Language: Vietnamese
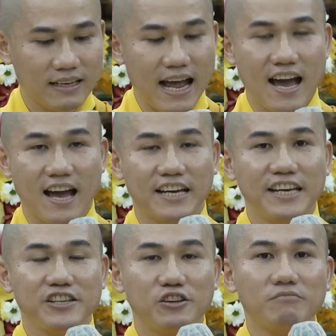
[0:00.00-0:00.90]
là
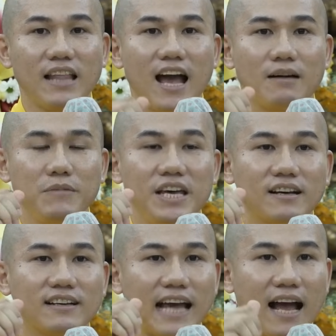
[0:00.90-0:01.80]
khi chúng ta
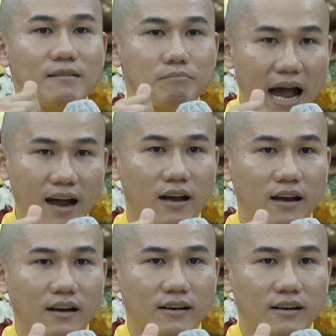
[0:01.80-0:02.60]
biết cân bằng